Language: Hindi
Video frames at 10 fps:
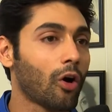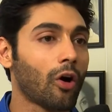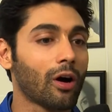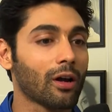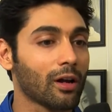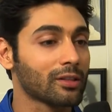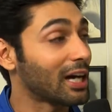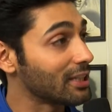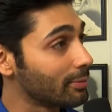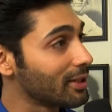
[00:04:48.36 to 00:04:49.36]
और
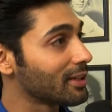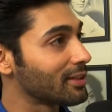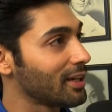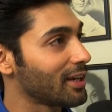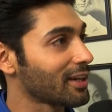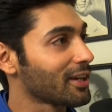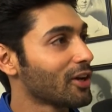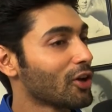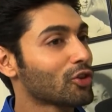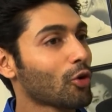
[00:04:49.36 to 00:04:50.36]
दादी भी देखती है
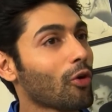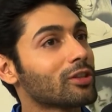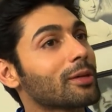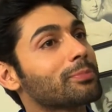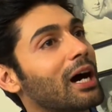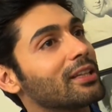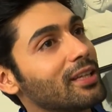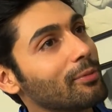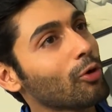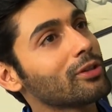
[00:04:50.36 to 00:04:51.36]
तो जब
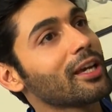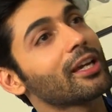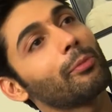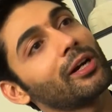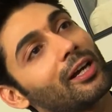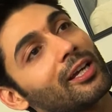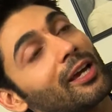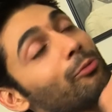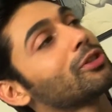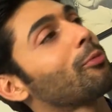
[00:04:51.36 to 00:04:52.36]
दादी बोलती है कि बेटा
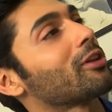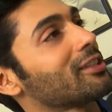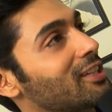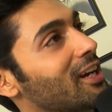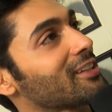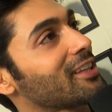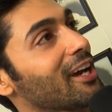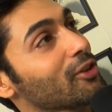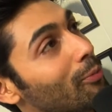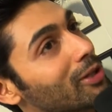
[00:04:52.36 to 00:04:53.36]
ये मुझे बहुत अच्छा लगता
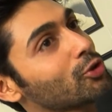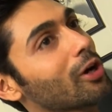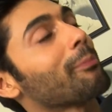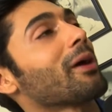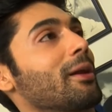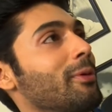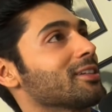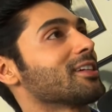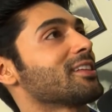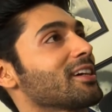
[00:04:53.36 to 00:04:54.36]
है तो बच्चों का प्यार भी आ
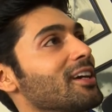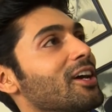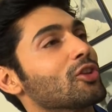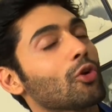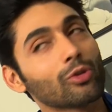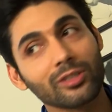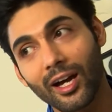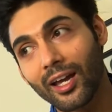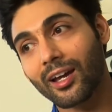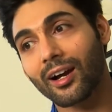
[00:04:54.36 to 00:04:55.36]
जाता है तो
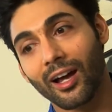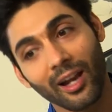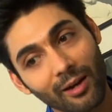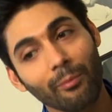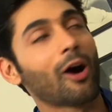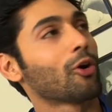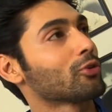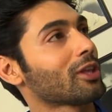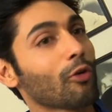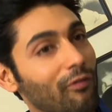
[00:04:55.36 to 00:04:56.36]
उसका एक अलग माहौल
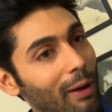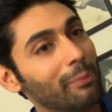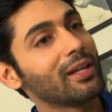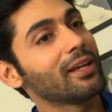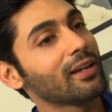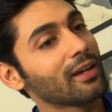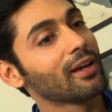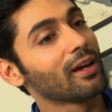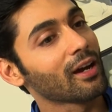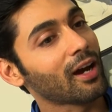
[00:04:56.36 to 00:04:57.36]
होता है वो फैमिली
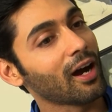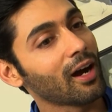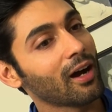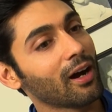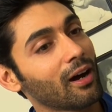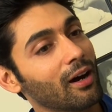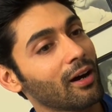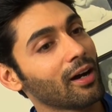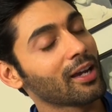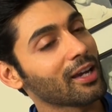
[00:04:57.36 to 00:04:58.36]

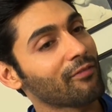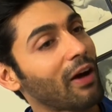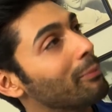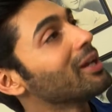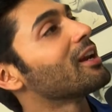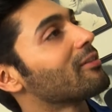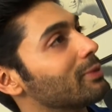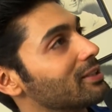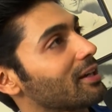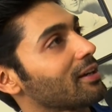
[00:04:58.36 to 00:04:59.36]
का एक फैमिली लव
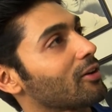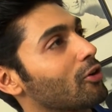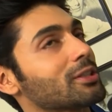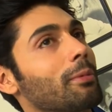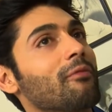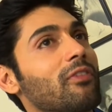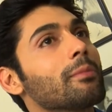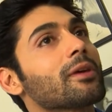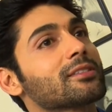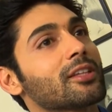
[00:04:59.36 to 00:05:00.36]
मिलता है और जब आप
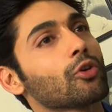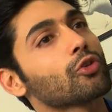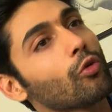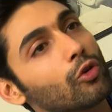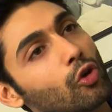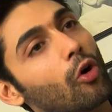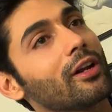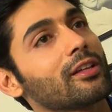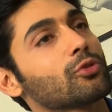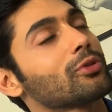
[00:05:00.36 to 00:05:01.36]
फिल्म करते हो तो वो जो
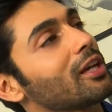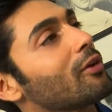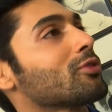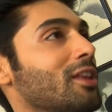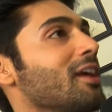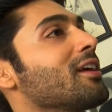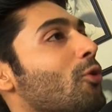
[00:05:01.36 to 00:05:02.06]
ऑडियंस होती है उतने ही